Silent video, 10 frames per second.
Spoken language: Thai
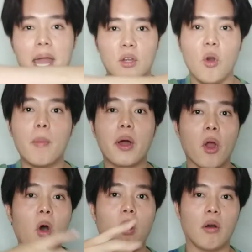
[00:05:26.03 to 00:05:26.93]
นๆลงมาร
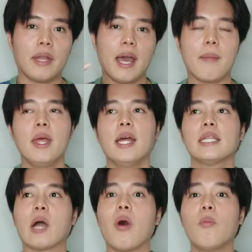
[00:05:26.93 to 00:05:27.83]
องนะครับ
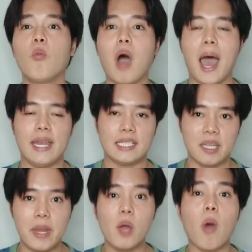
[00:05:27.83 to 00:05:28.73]
แต่ความหวานน่ะจะ
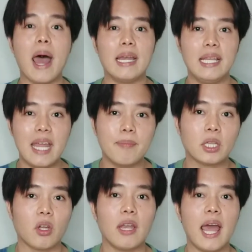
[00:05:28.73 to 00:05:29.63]
ไม่ได้หวานเลี่ยนเหมือน
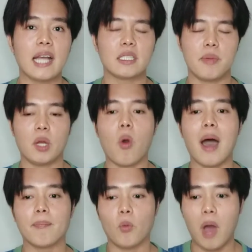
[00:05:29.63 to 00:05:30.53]
ตอนแรก จะเป็นควา
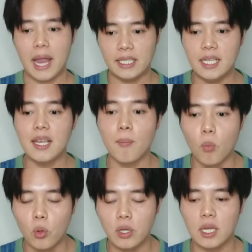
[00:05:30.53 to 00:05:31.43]
มหวานที่ละ
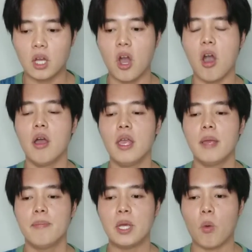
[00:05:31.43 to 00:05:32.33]
มุน แล้วก็
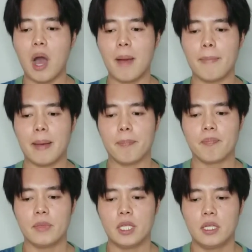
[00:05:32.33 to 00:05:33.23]
มีความแบบ
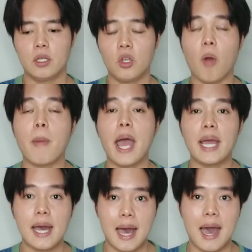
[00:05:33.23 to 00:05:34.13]
ดอกไม้
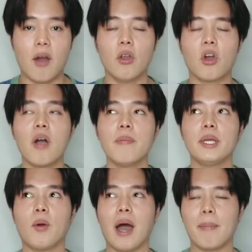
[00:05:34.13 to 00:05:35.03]
ขาว แล้วก็มี
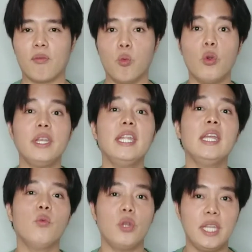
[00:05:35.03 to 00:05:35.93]
ความแบบวูดดี้
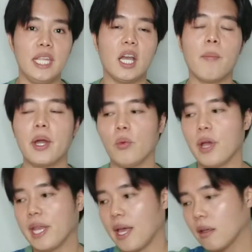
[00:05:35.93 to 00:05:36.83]
วูดดี้เข้ามาด้วย
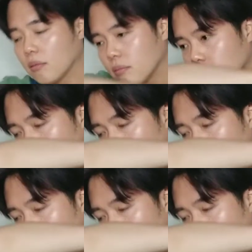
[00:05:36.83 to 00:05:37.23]
นะ อื